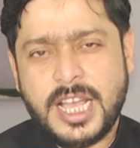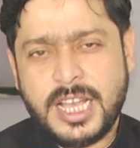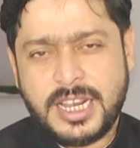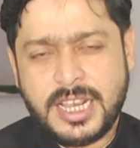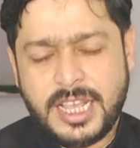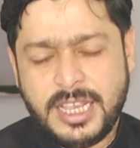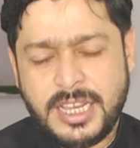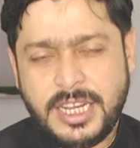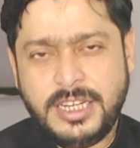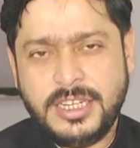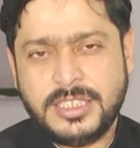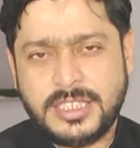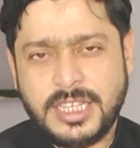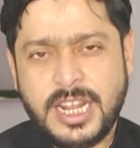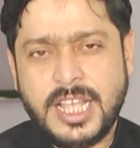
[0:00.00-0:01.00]
कहा कहा है
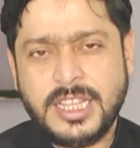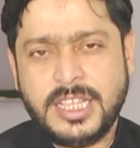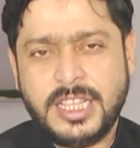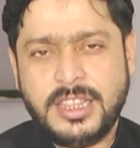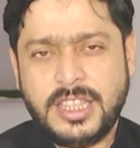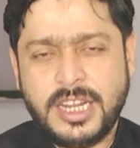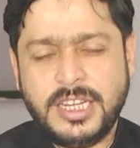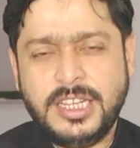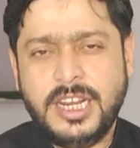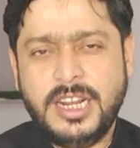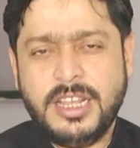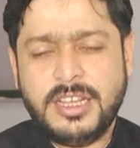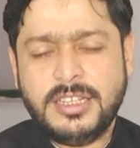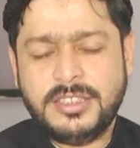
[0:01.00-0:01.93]
इन सलाता तनहिल